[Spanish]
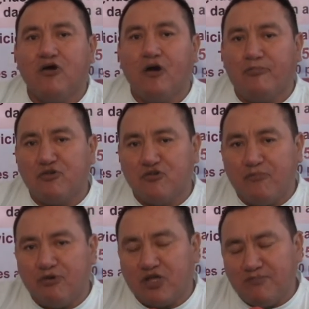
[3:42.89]
o,
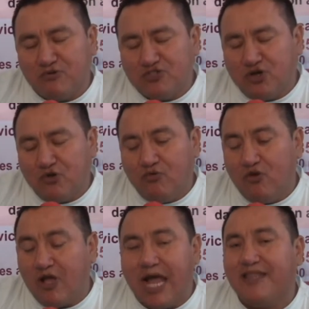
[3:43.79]
porque puso un
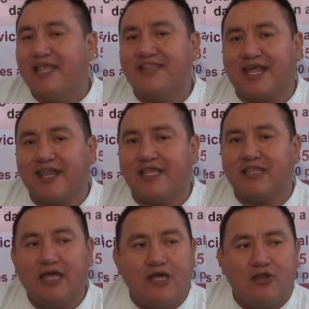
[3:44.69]
local de internet.